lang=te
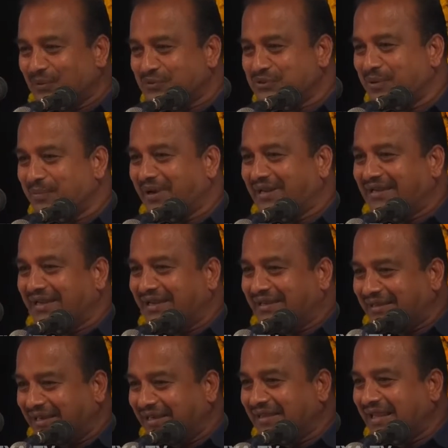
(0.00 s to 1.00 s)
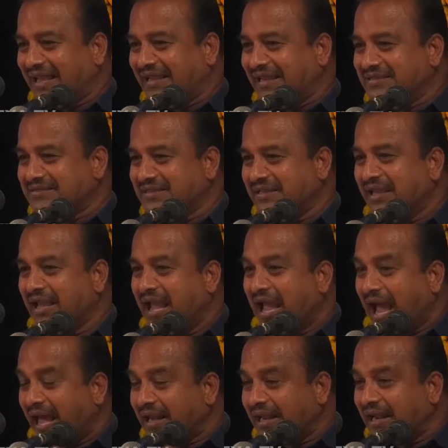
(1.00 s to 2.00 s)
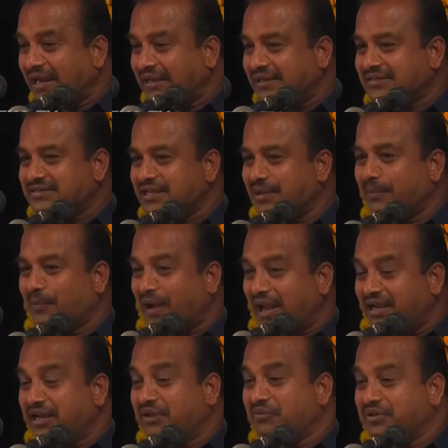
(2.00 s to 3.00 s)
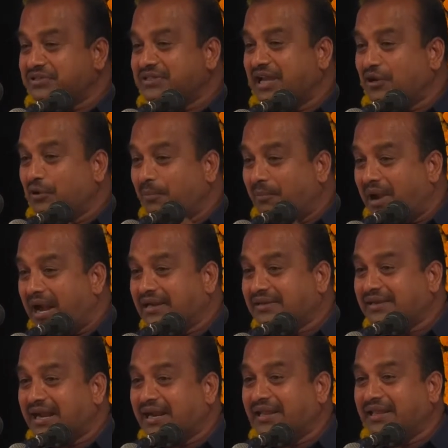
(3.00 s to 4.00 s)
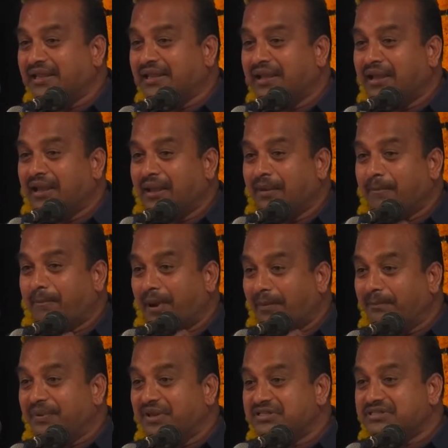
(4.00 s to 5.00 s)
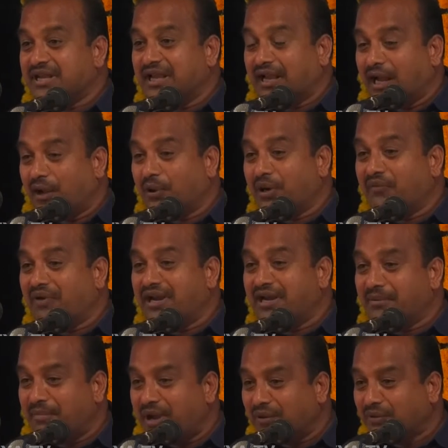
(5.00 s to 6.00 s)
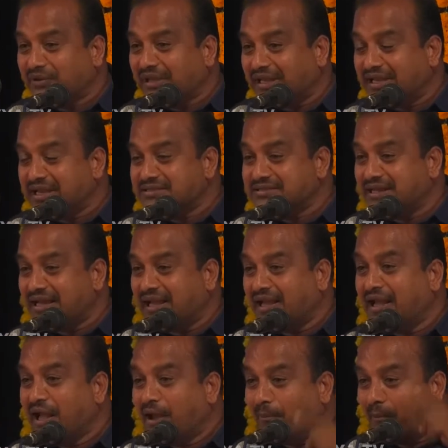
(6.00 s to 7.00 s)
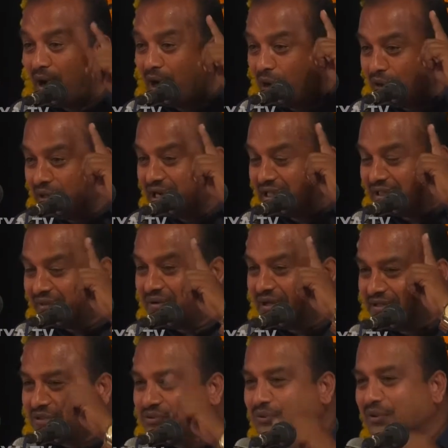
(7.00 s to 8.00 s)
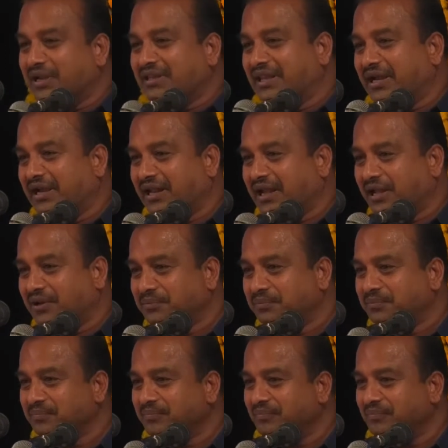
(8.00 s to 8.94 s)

కూర్చోబెట్టి టీ తాగించి అరగంట సేపు అన్ని విషయాలు మాట్లాడి పంపించే గౌరవాన్ని మాకు దక్కించిన మహోన్నత వ్యక్తి సుఖేందర్ రెడ్డి గారు